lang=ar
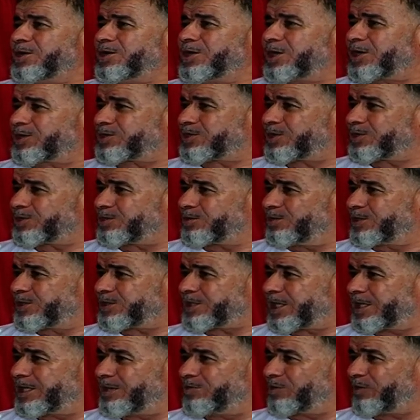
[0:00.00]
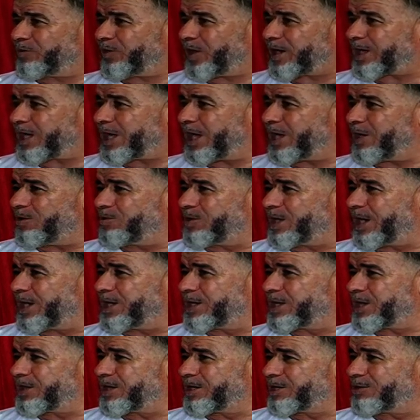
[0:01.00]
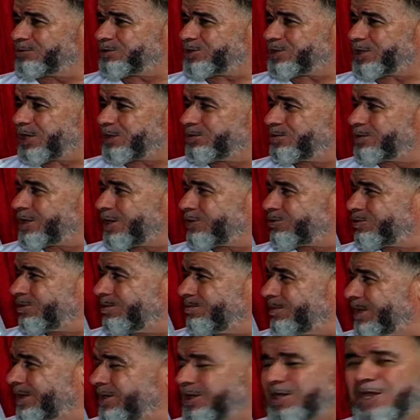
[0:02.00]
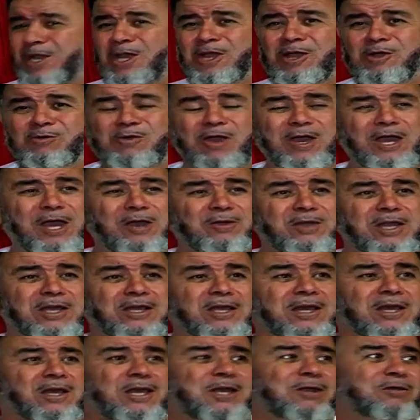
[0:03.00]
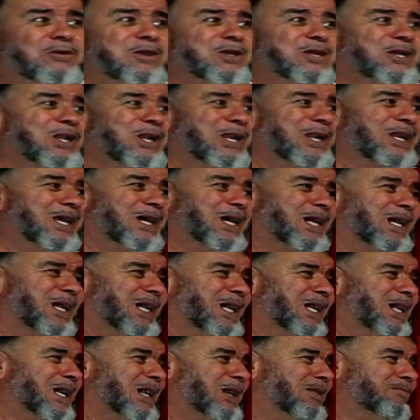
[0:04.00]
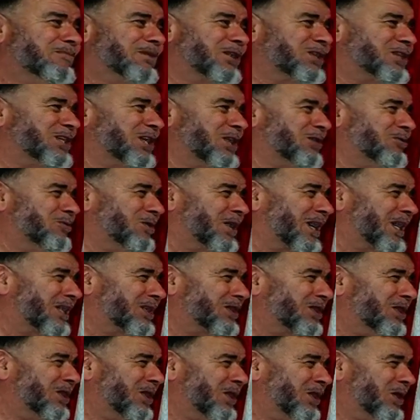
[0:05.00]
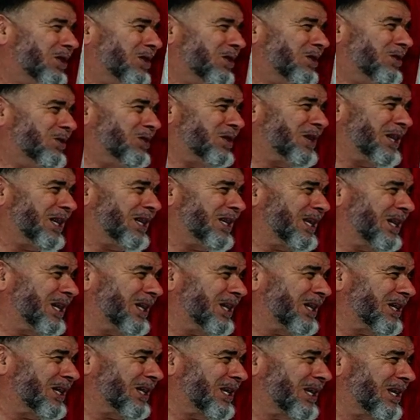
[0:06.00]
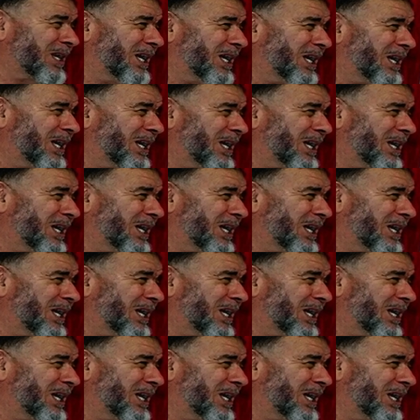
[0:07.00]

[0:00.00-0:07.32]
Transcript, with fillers: خصك تقول كلمة في حق هؤلاء الذين يسجنون ظلما وهؤلاء يقول لك لا ماشي وقت ولا إله إلا الله